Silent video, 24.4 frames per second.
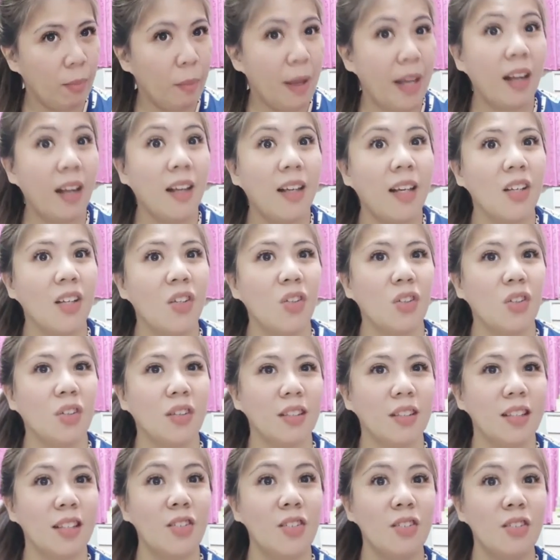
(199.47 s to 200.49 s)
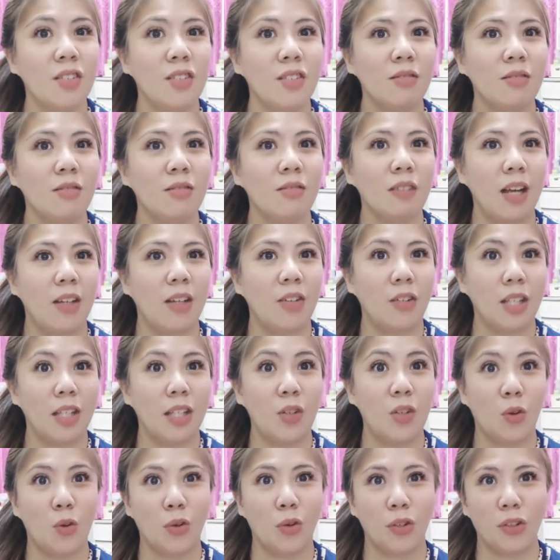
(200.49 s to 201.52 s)
Parang ganun. Ganun yung ano,
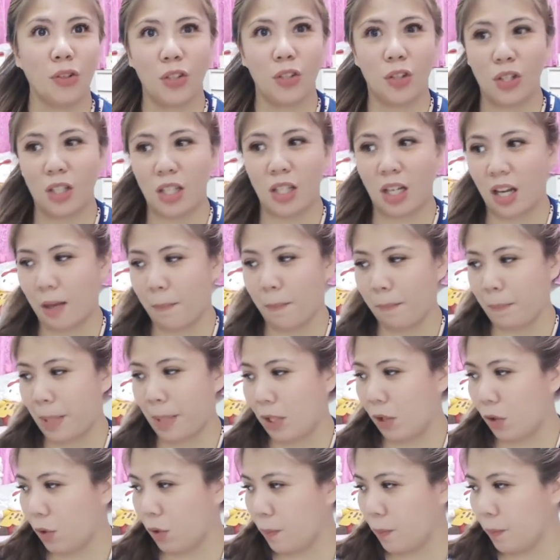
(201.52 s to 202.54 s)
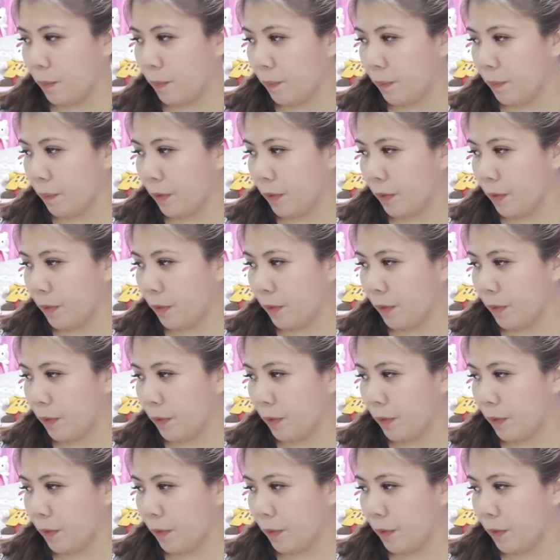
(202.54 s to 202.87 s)
in order nila. Pero,